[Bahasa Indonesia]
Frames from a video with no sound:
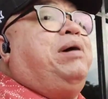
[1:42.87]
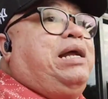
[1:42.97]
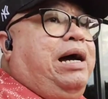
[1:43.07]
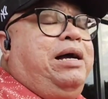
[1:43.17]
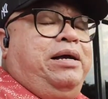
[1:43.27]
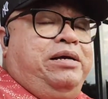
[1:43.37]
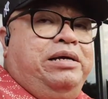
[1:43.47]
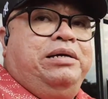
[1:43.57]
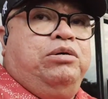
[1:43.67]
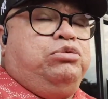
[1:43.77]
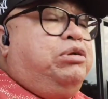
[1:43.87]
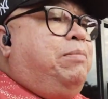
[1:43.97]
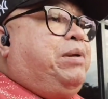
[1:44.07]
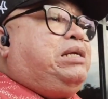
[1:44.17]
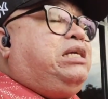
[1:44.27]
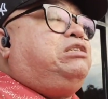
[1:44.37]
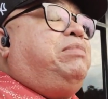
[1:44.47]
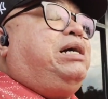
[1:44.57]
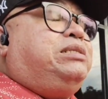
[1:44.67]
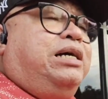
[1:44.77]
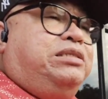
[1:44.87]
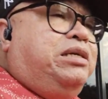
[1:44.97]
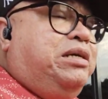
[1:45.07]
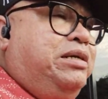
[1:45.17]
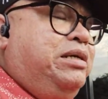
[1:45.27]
belum ada hmm. untuk diperiksa sebagai saksi.